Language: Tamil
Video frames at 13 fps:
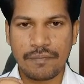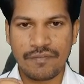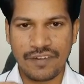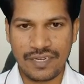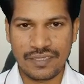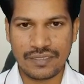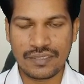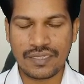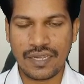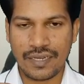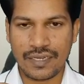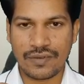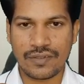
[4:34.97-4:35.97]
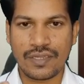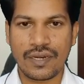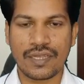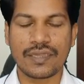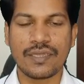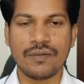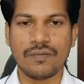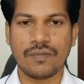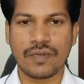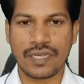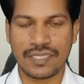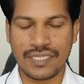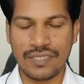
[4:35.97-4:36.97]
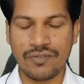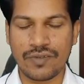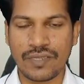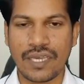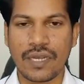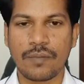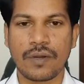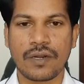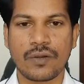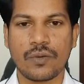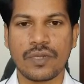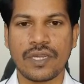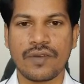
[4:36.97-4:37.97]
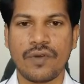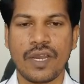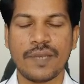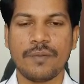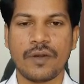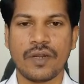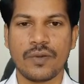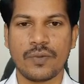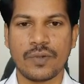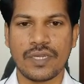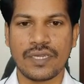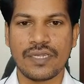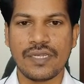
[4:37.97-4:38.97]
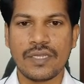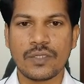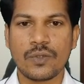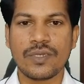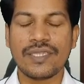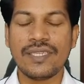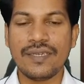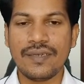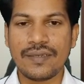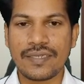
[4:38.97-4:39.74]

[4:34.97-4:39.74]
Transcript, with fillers: வெடித்து அங்கே வந்து ரத்தம் கசிவு வந்து ஏற்படக்கூடிய வாய்ப்புகளும் உண்டு ஸோ இது